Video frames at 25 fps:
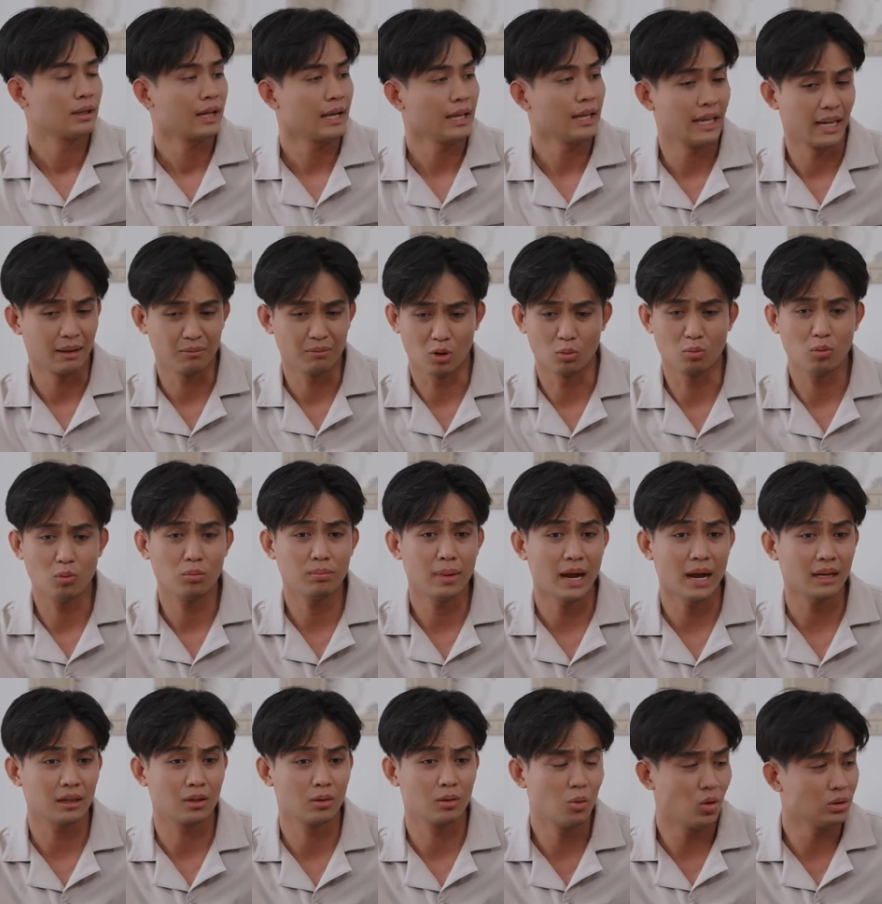Cái gì em cũng muốn
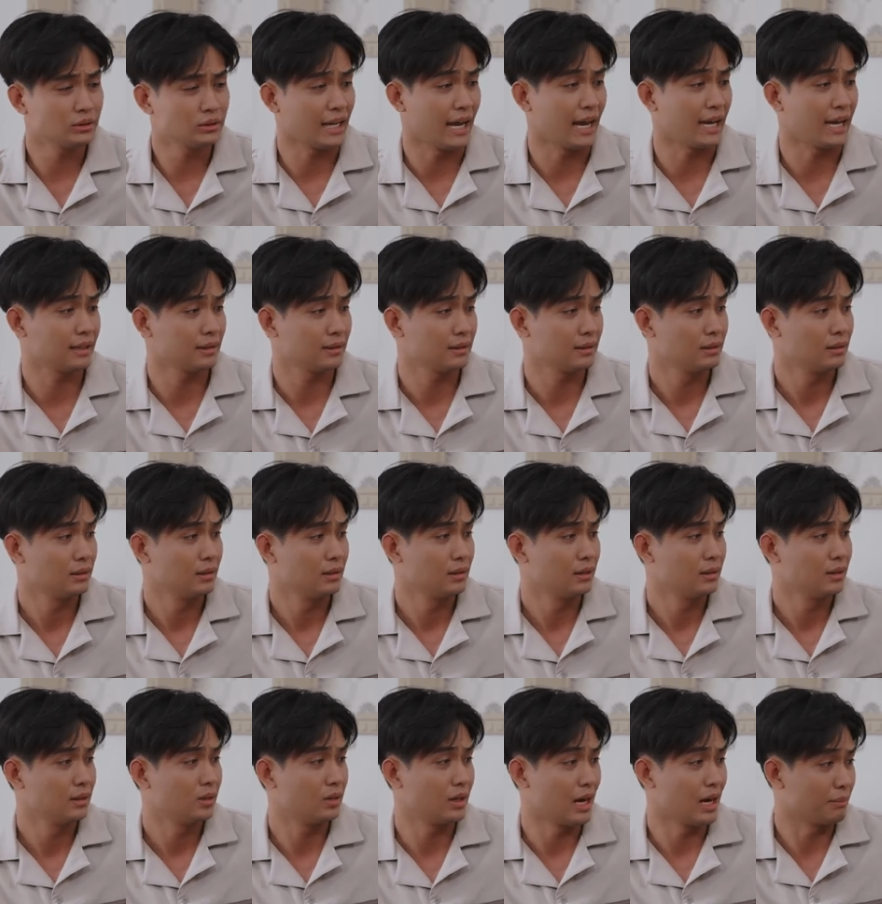mắc, cũng muốn sang.
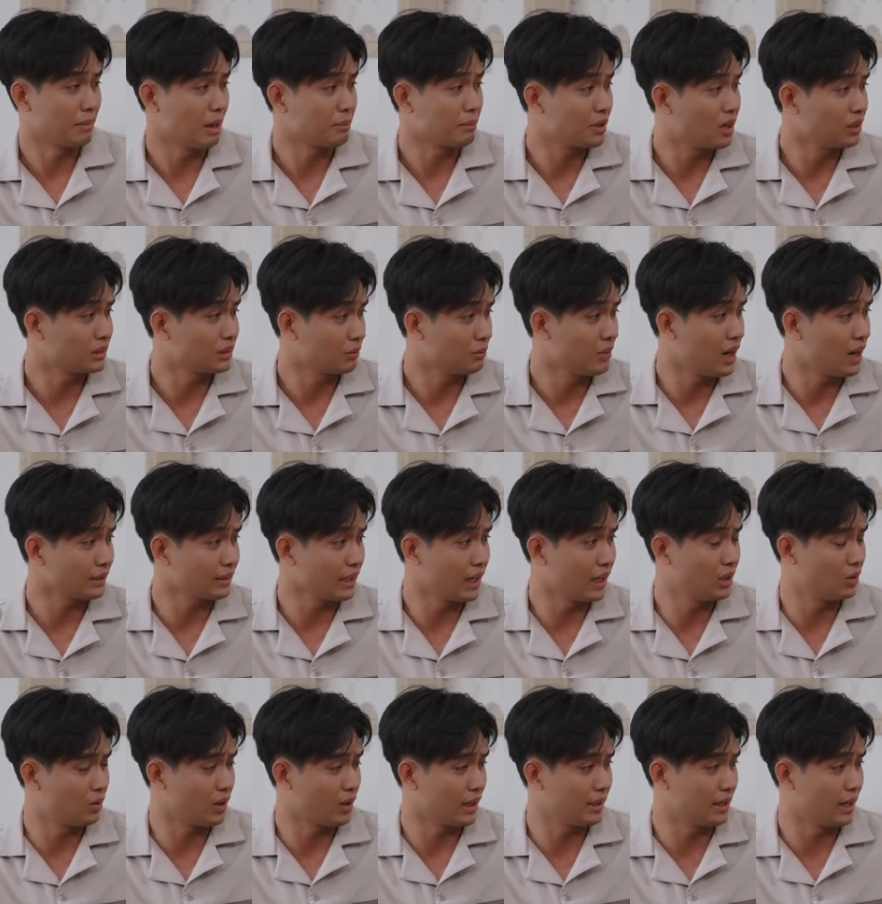Rồi làm đám cưới xong hết tiền
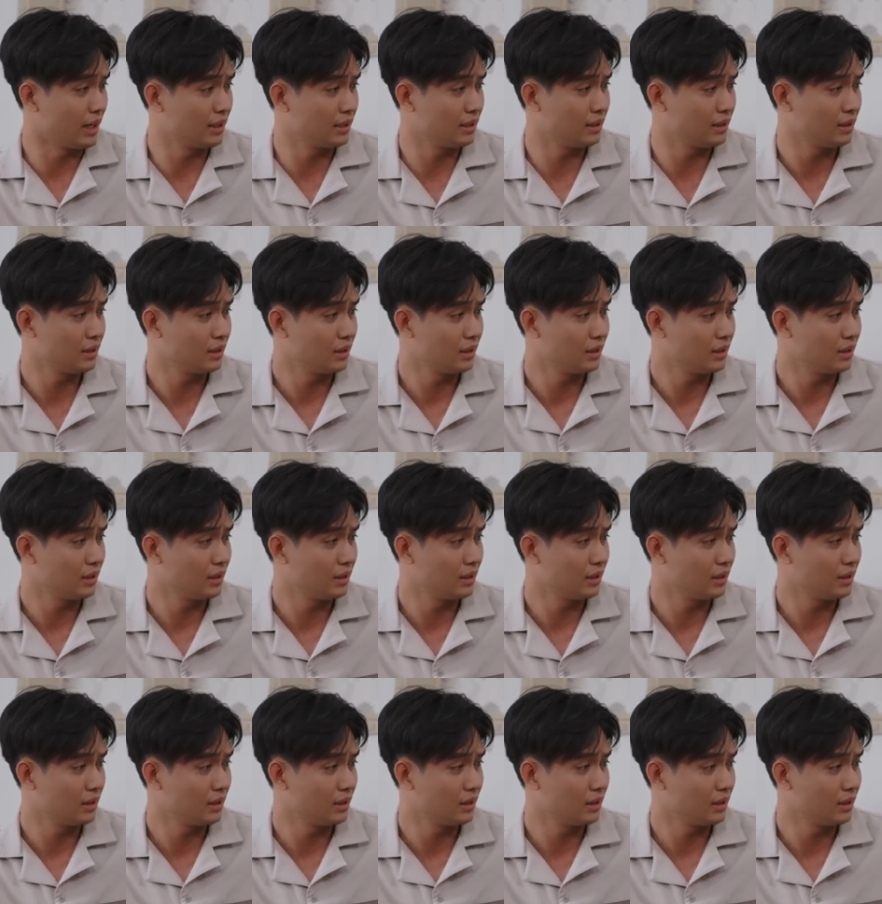luôn hay gì?